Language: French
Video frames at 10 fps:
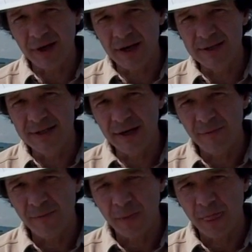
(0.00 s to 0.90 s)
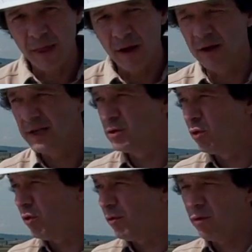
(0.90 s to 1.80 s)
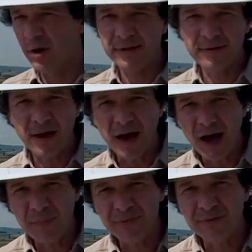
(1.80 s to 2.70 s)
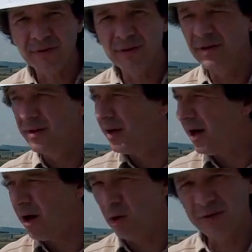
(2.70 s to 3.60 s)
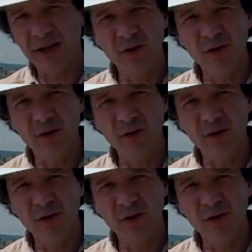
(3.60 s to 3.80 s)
réalisées, les eaux vont être aptes à entrer